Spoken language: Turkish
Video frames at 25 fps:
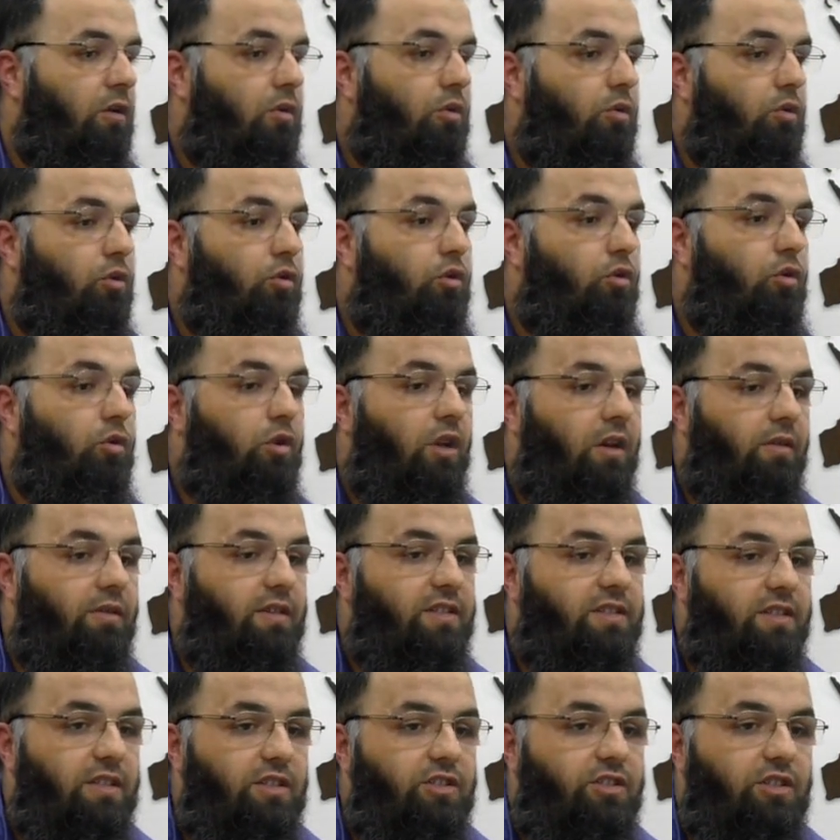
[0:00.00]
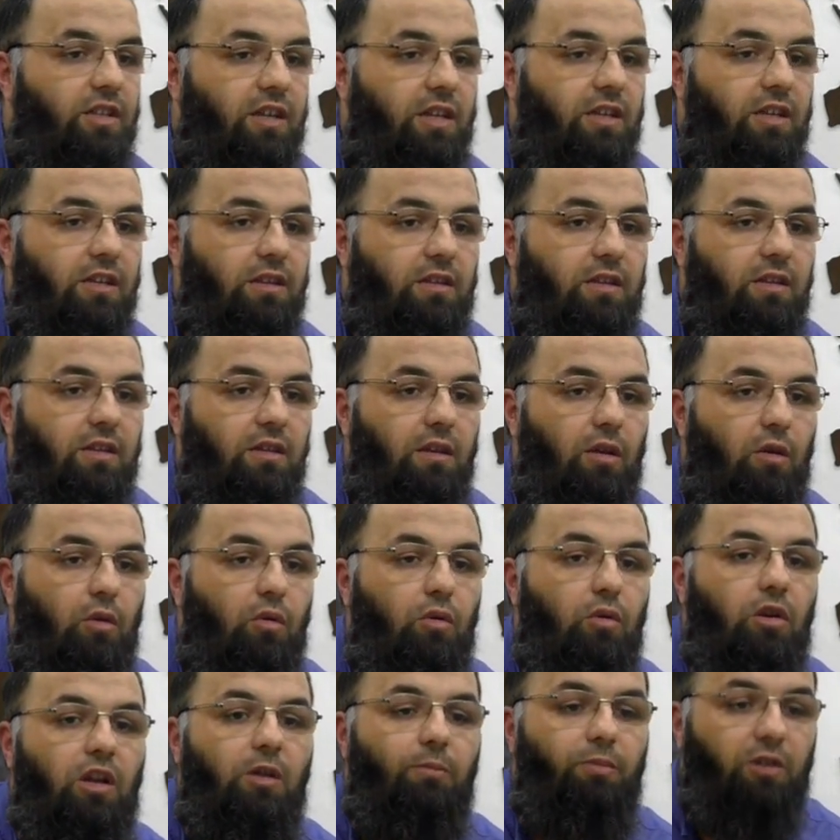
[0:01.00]
rukuya ve secdeye gittiğinde
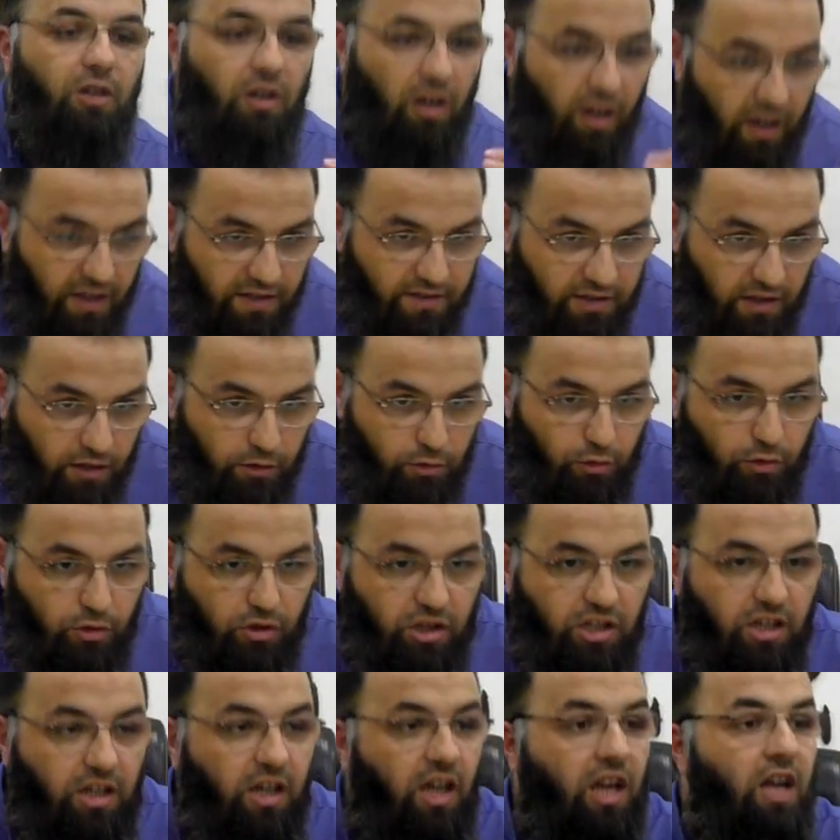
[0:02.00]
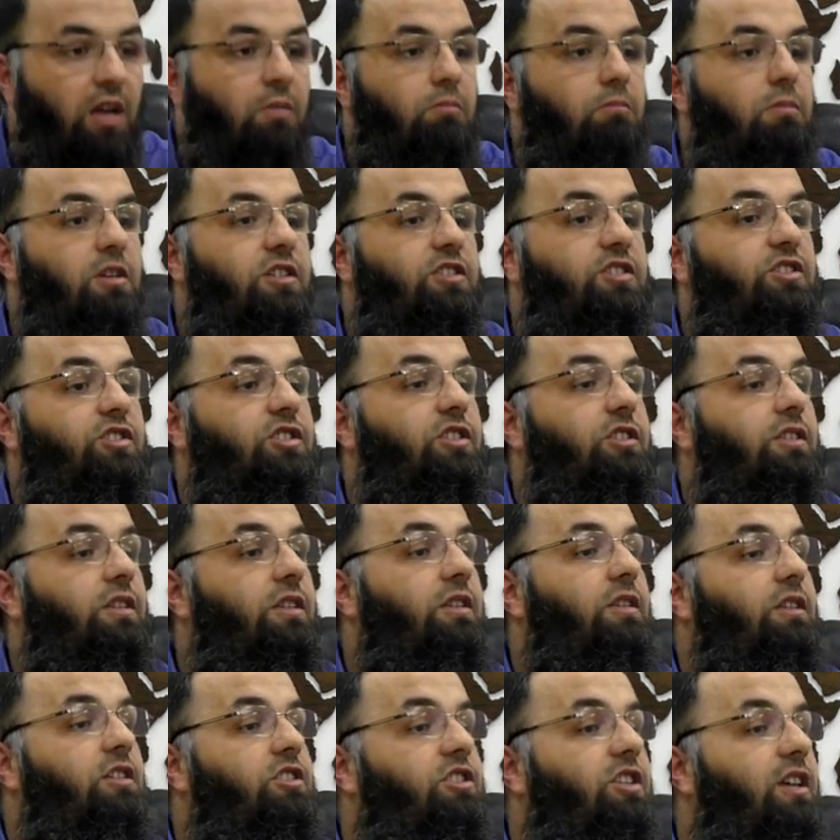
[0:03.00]
öyle bir haz alıyor ki
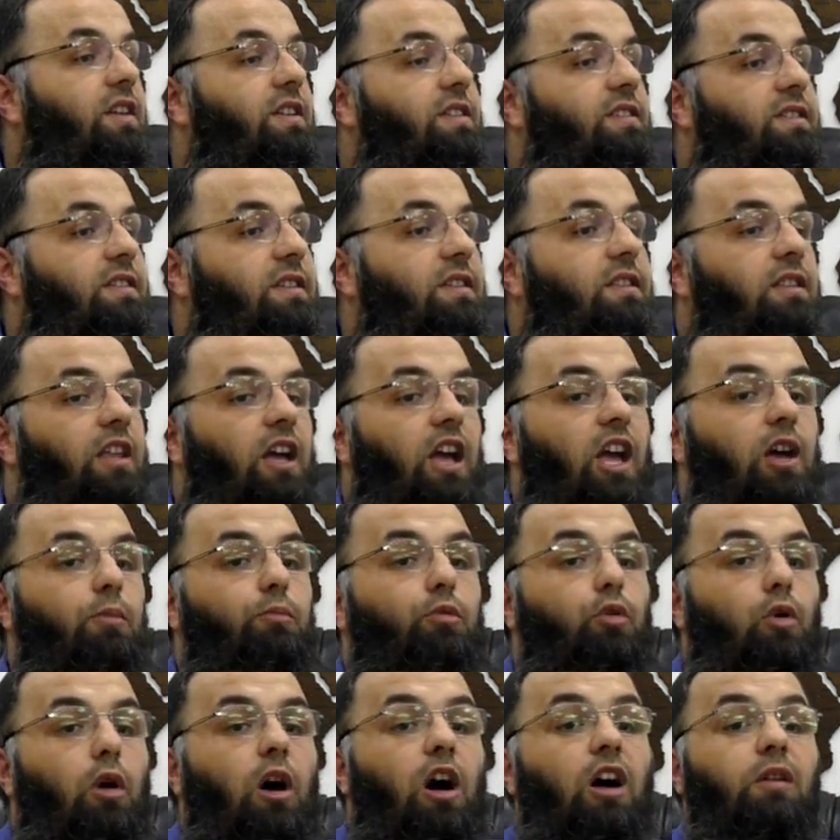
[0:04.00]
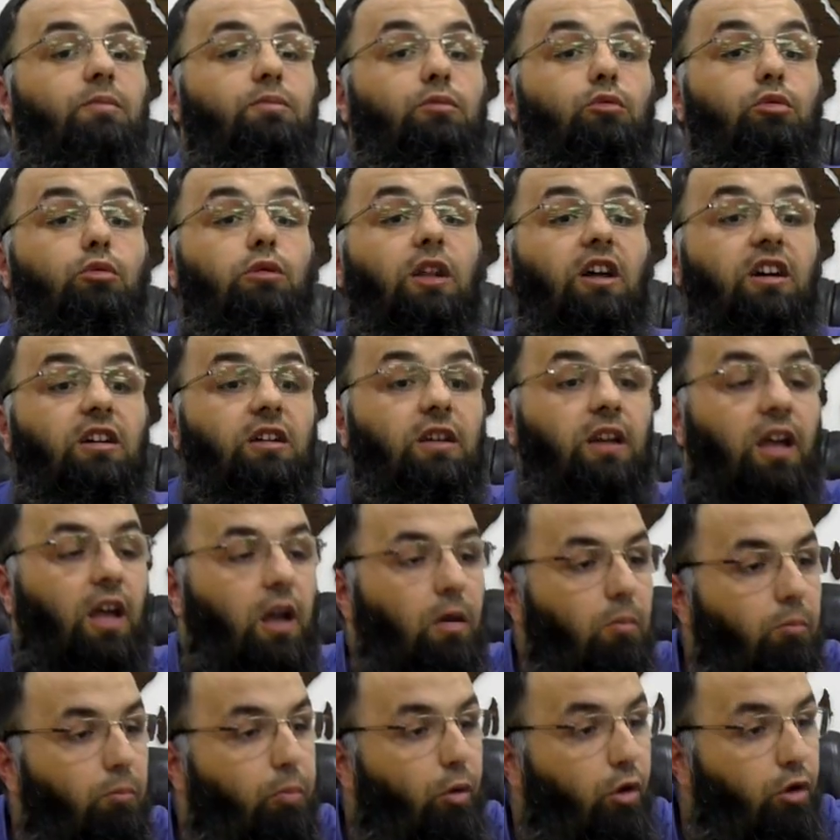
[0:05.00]
mescidin içerisinde Ebu Abdullah'ın
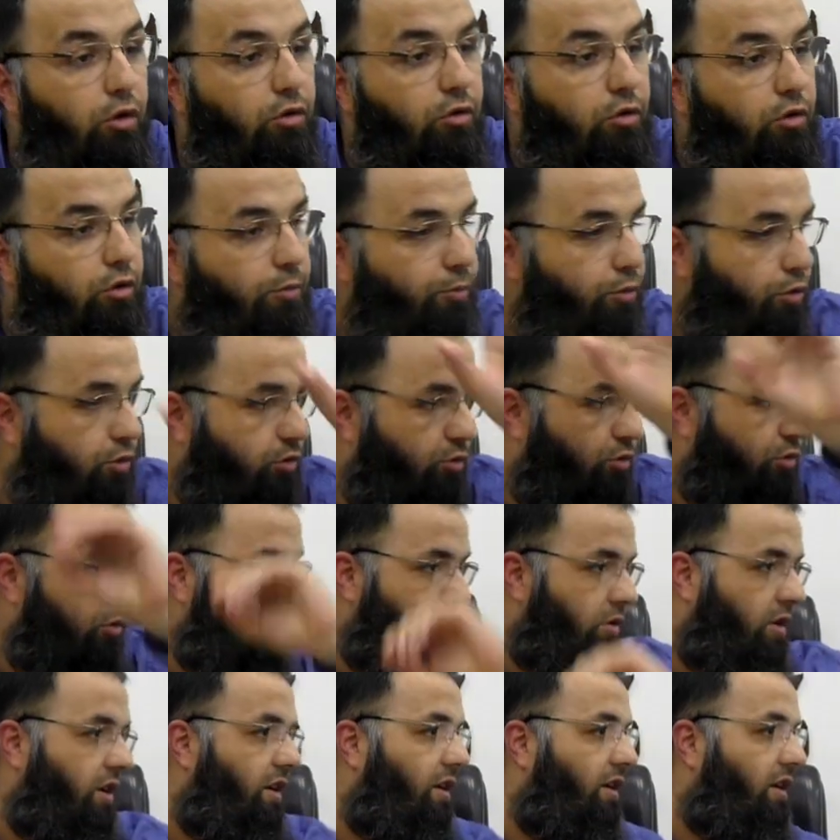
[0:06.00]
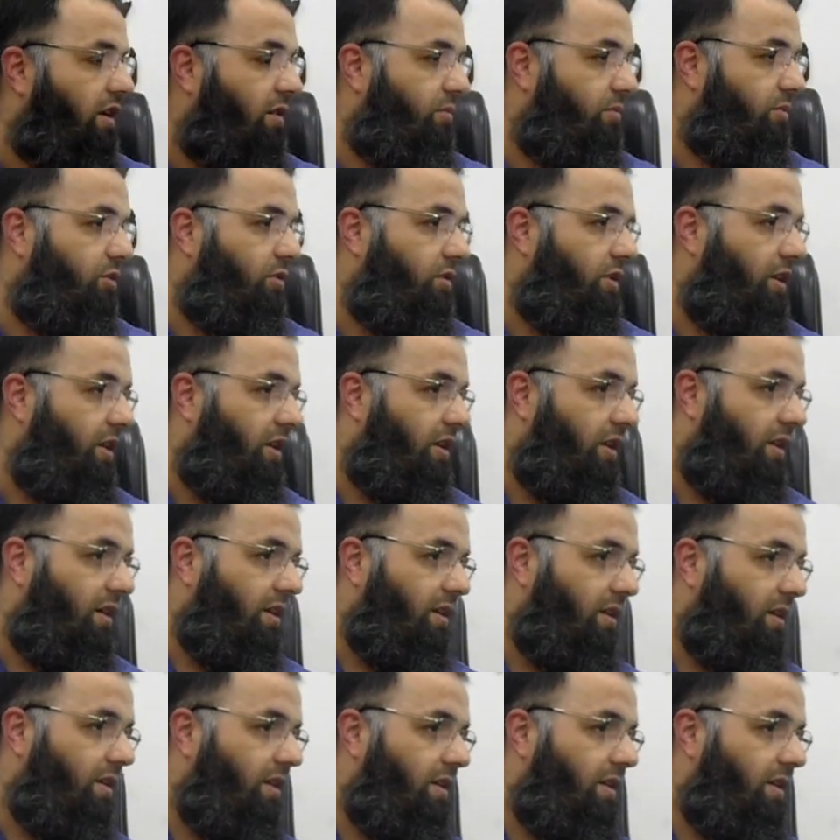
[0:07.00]
boynunu büktürüyor elhamdülillah.